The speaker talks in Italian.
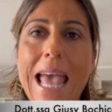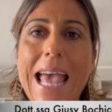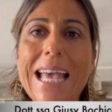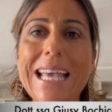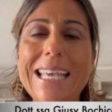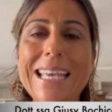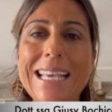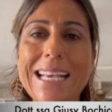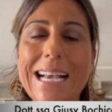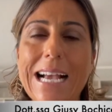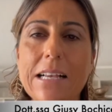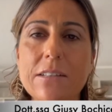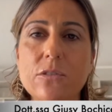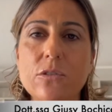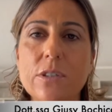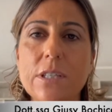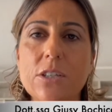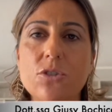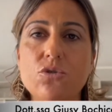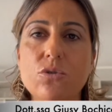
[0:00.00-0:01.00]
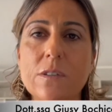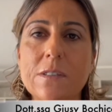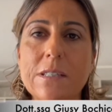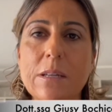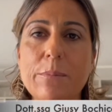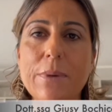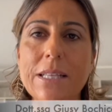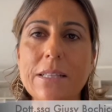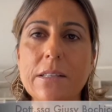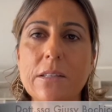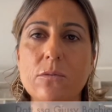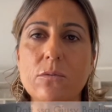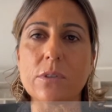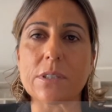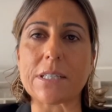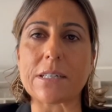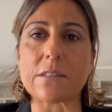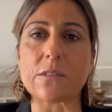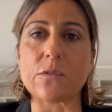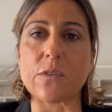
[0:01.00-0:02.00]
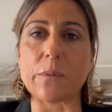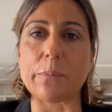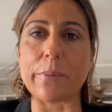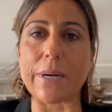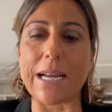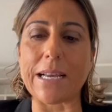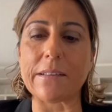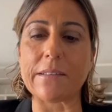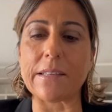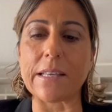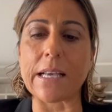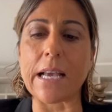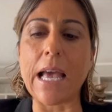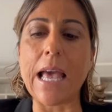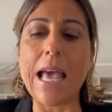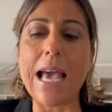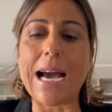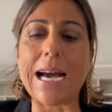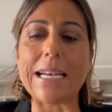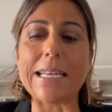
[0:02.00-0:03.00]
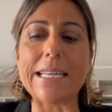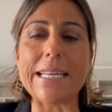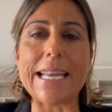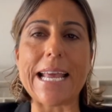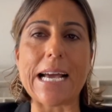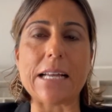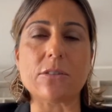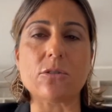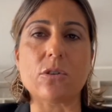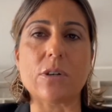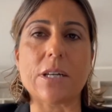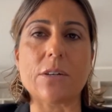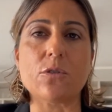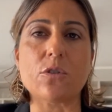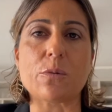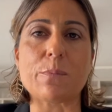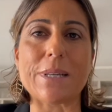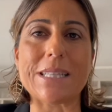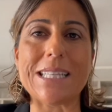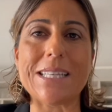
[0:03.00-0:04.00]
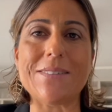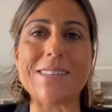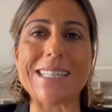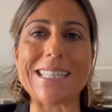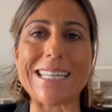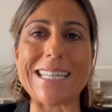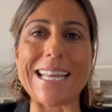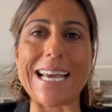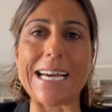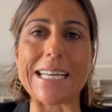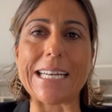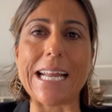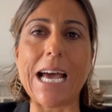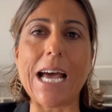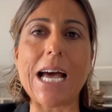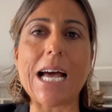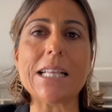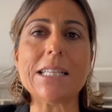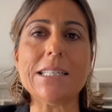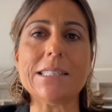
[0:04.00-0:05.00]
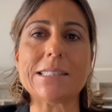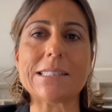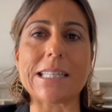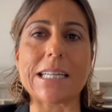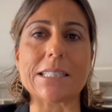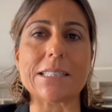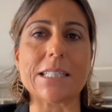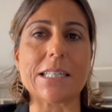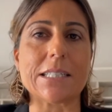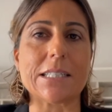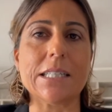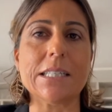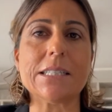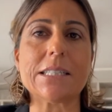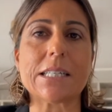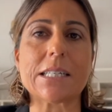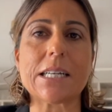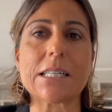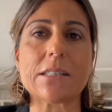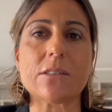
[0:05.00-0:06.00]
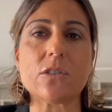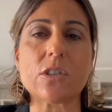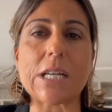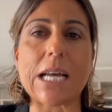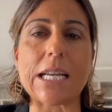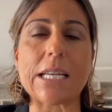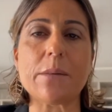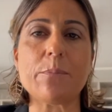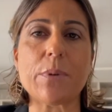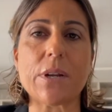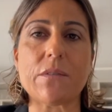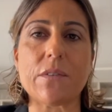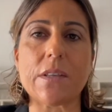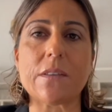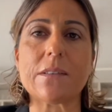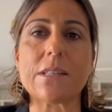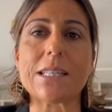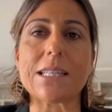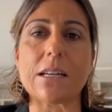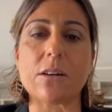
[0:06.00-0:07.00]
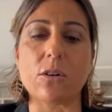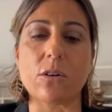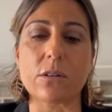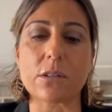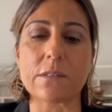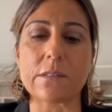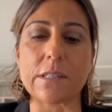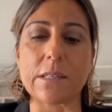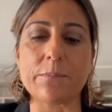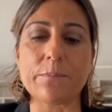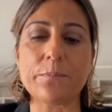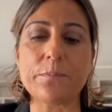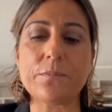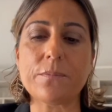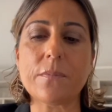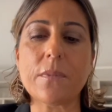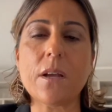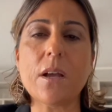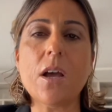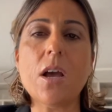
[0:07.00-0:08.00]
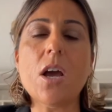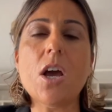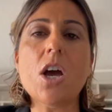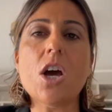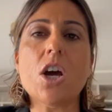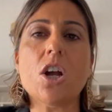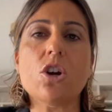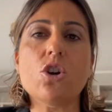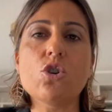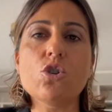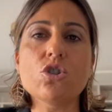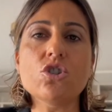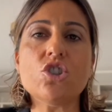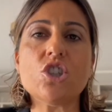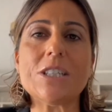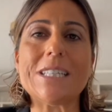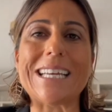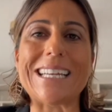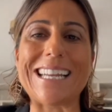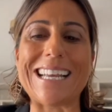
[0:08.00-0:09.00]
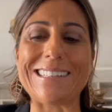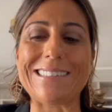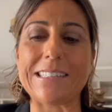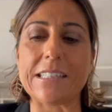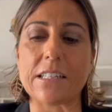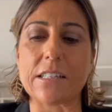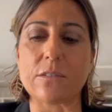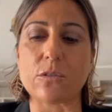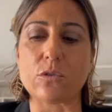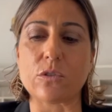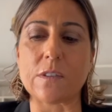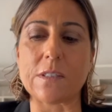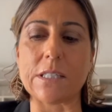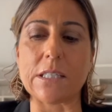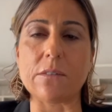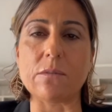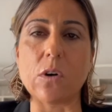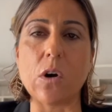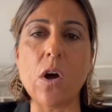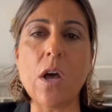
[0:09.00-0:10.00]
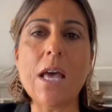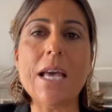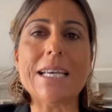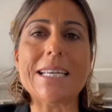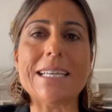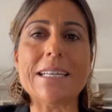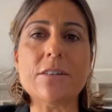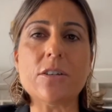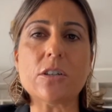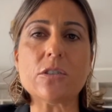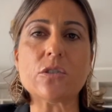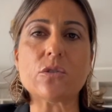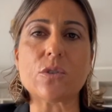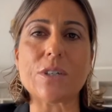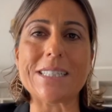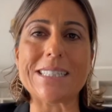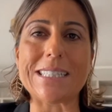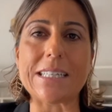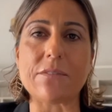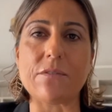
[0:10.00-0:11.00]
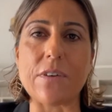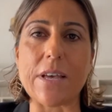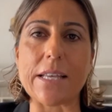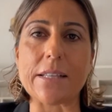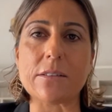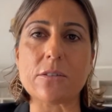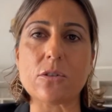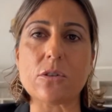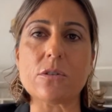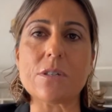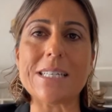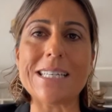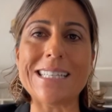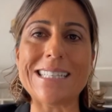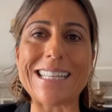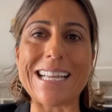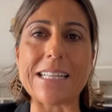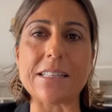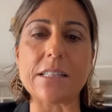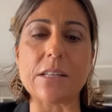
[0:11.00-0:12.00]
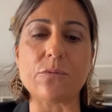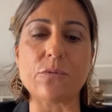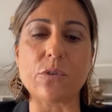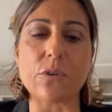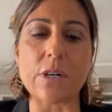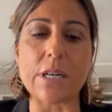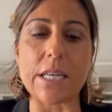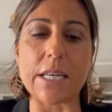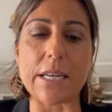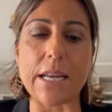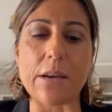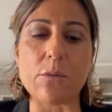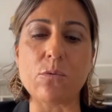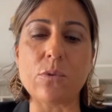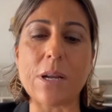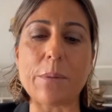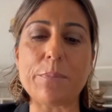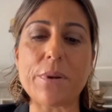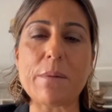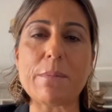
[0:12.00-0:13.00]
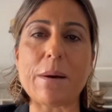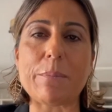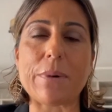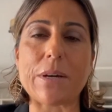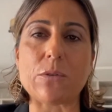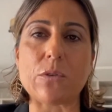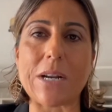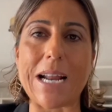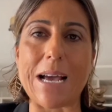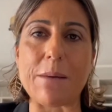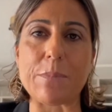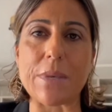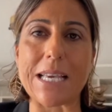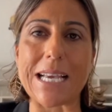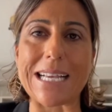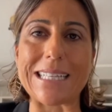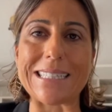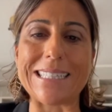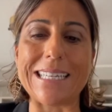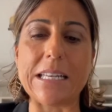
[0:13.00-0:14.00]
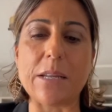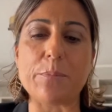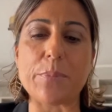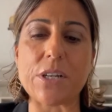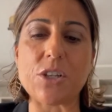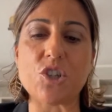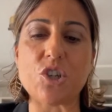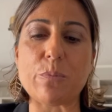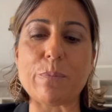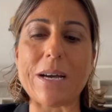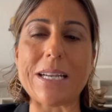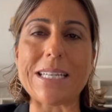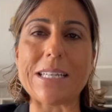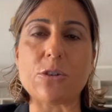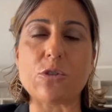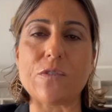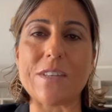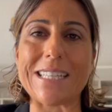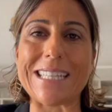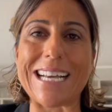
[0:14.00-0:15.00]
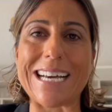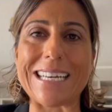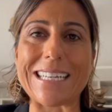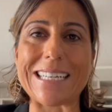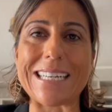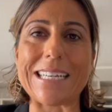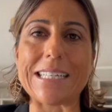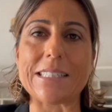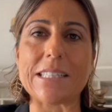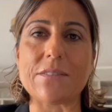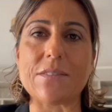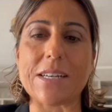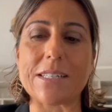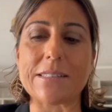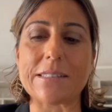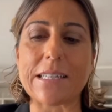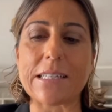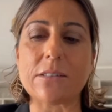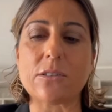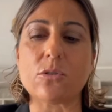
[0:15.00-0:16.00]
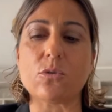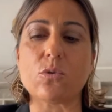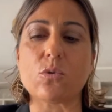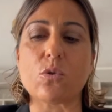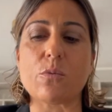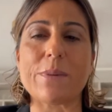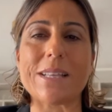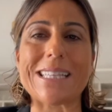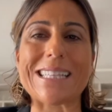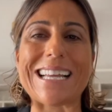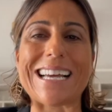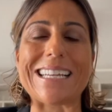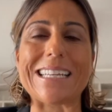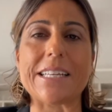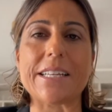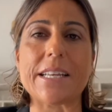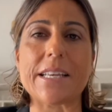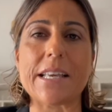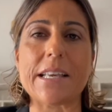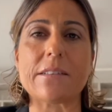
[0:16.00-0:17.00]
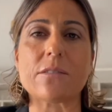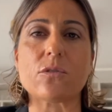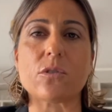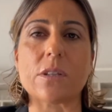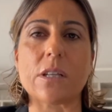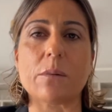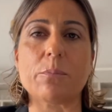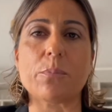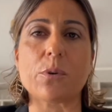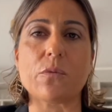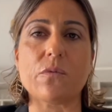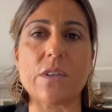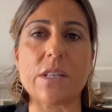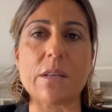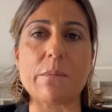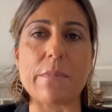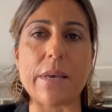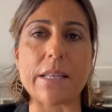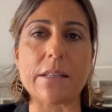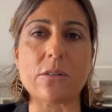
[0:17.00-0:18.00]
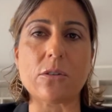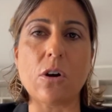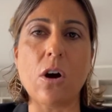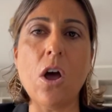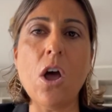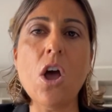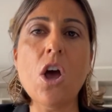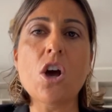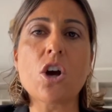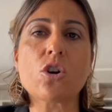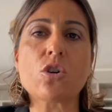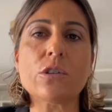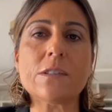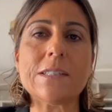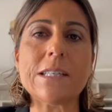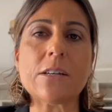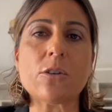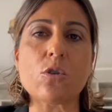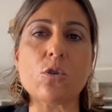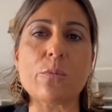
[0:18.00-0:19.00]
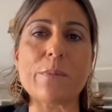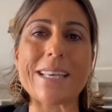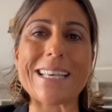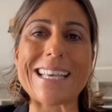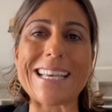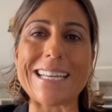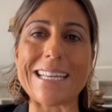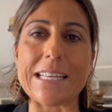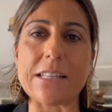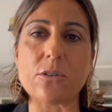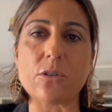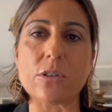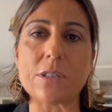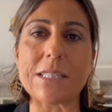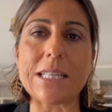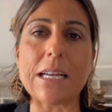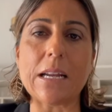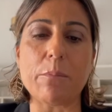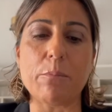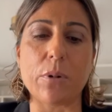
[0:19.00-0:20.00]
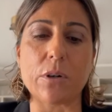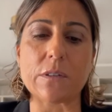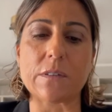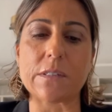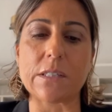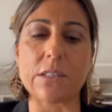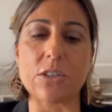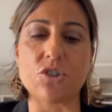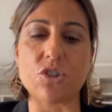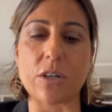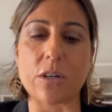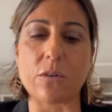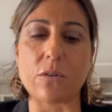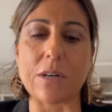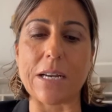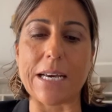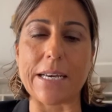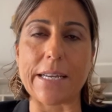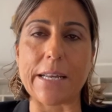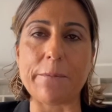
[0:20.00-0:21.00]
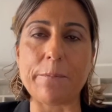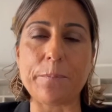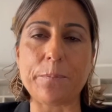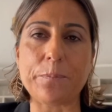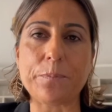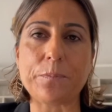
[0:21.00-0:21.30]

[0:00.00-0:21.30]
in caso di aggiustamenti sul transfer pricing, allineando la normativa italiana agli standard internazionali previsti dall'Ocse. Lungi dall'essere esostivo, il nostro intervento intende fornire una prima panoramica delle principali novità relative al set documentale richiesto dal provvedimento, così come chiarito dalla bozza di circolare.